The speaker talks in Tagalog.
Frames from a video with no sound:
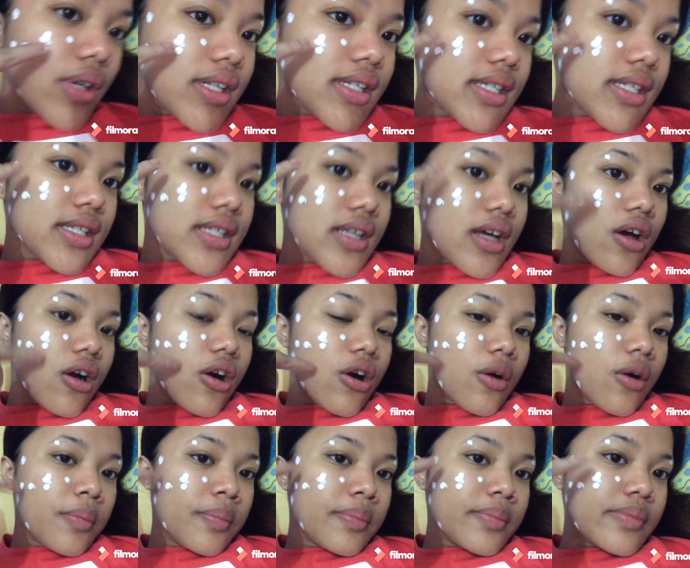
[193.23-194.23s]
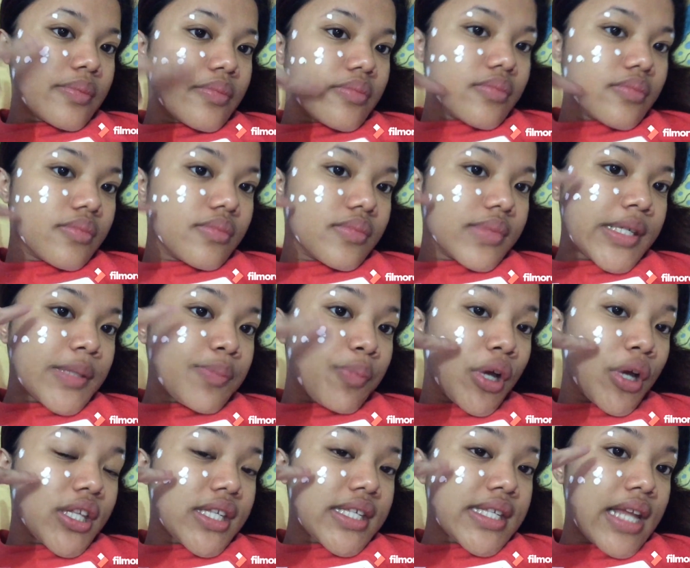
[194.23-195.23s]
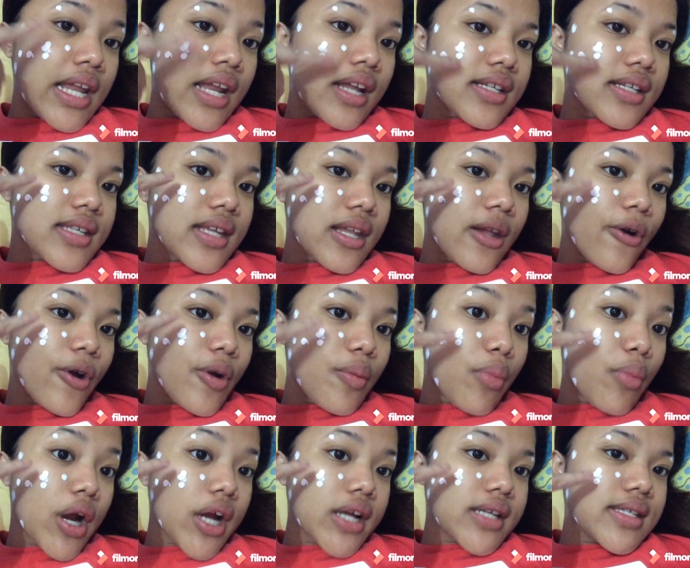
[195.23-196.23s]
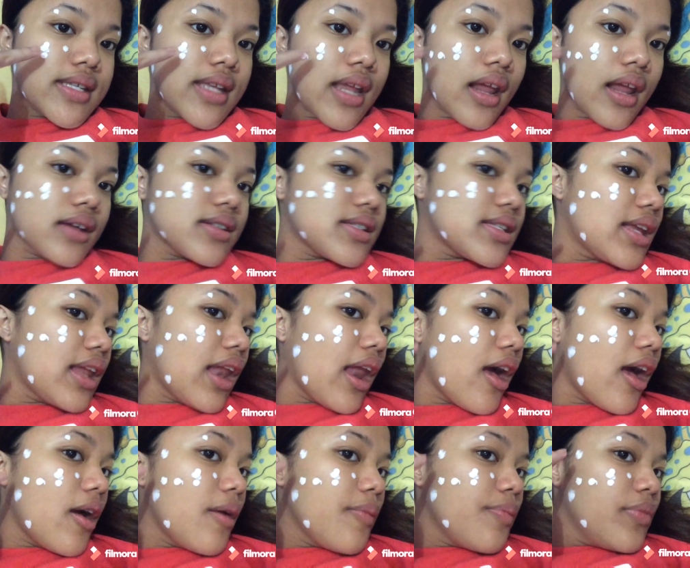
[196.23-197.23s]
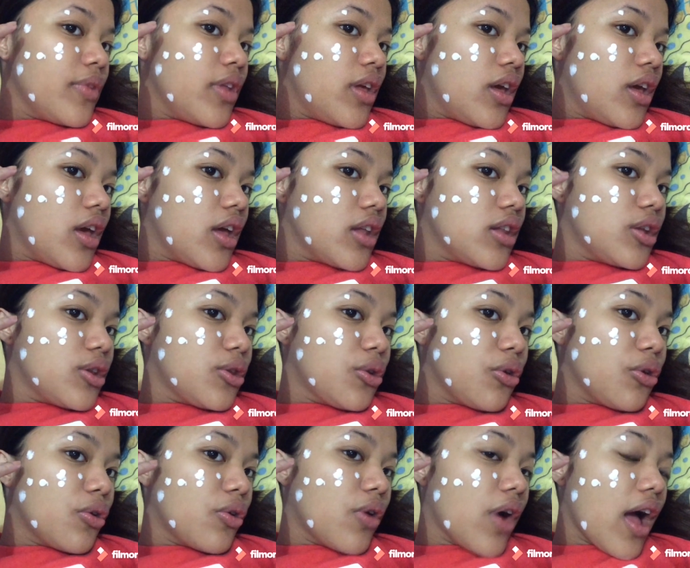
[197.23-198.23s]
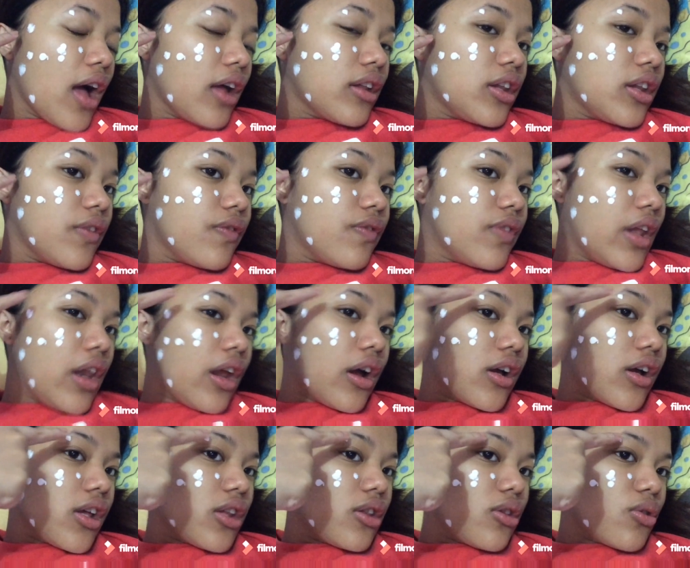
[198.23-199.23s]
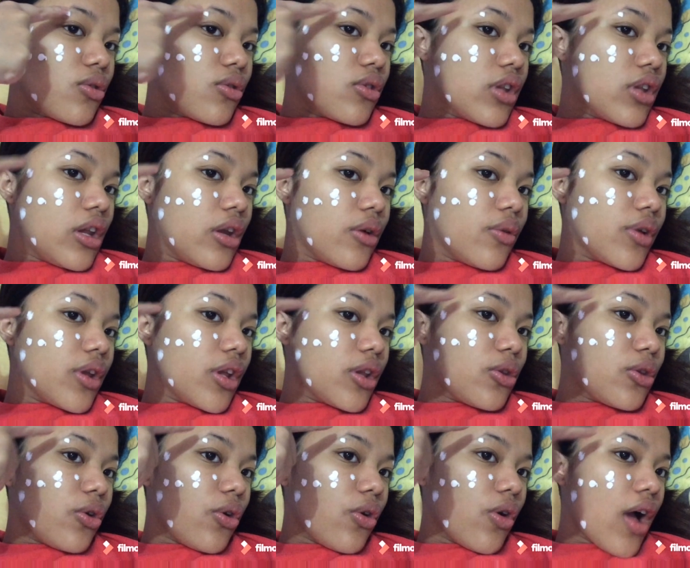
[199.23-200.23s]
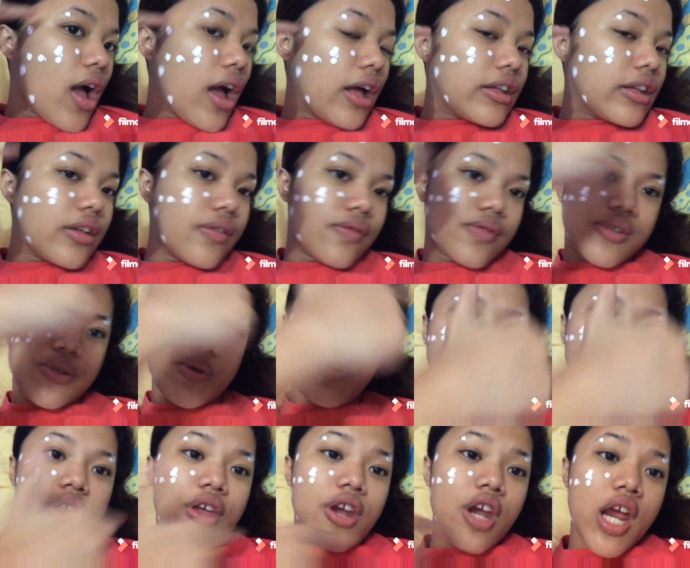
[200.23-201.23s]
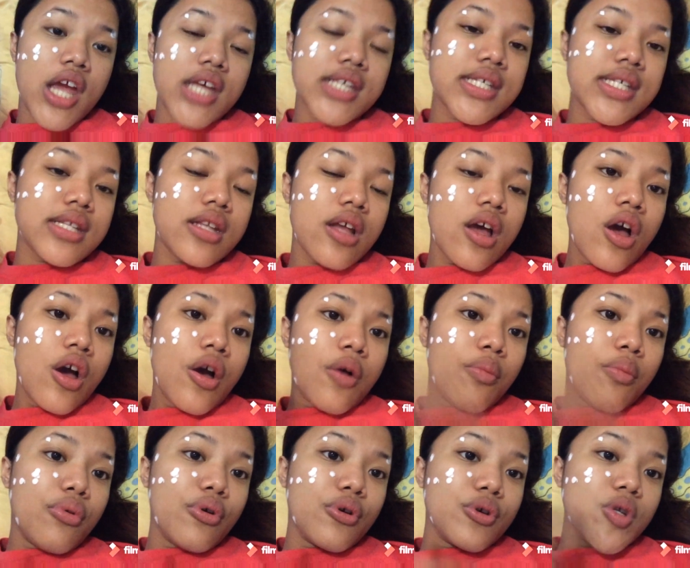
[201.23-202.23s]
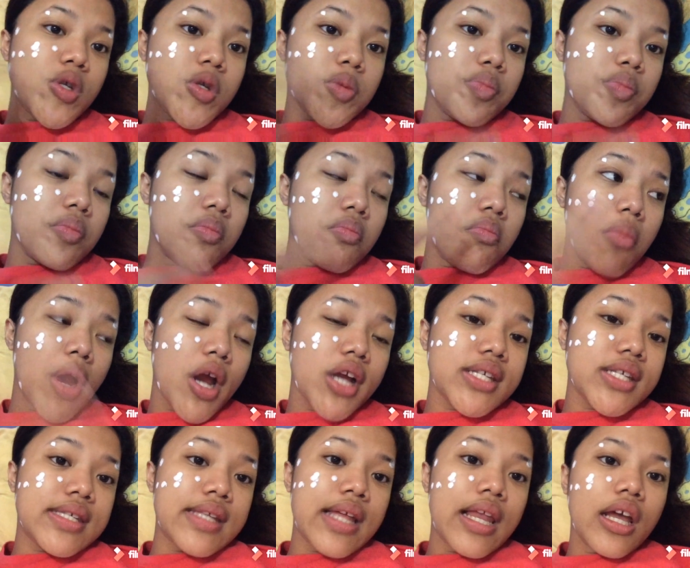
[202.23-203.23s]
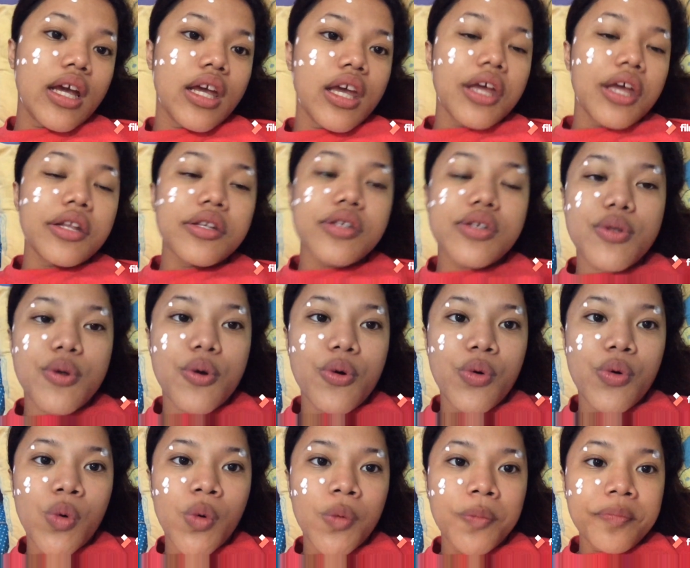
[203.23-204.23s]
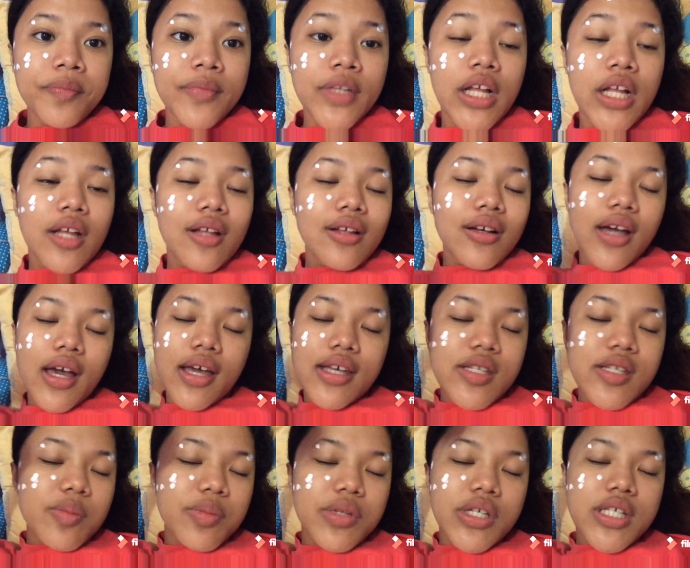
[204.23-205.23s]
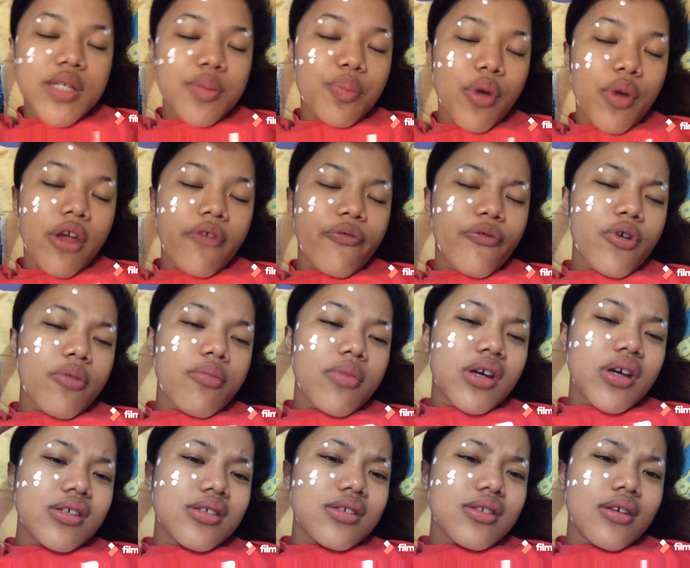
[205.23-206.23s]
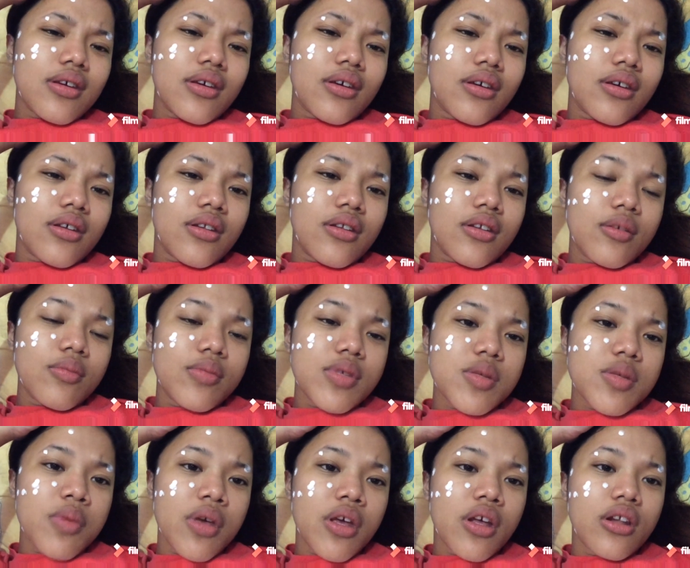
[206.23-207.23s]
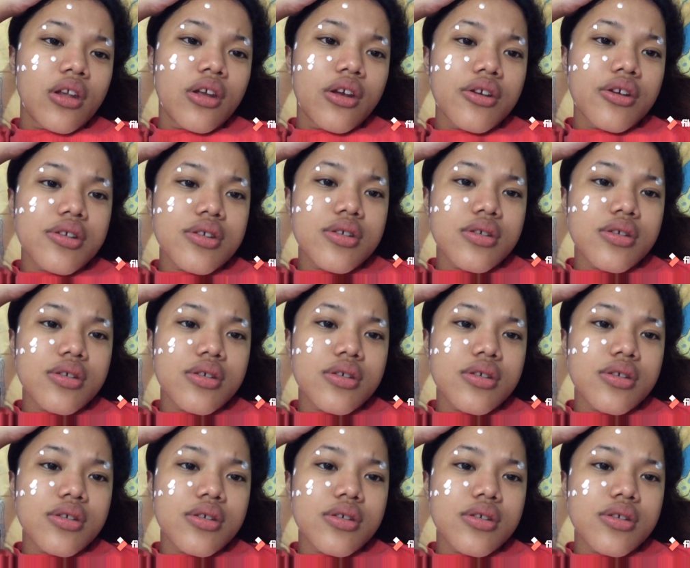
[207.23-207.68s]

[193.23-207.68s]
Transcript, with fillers: is um, spots na lang sila or marks na lang sila. And ito yung active na lang. Itong dalawa na to yung active. So, the rest, puro marks na lang yan. So, guys, please pray for my skin. I miss my clear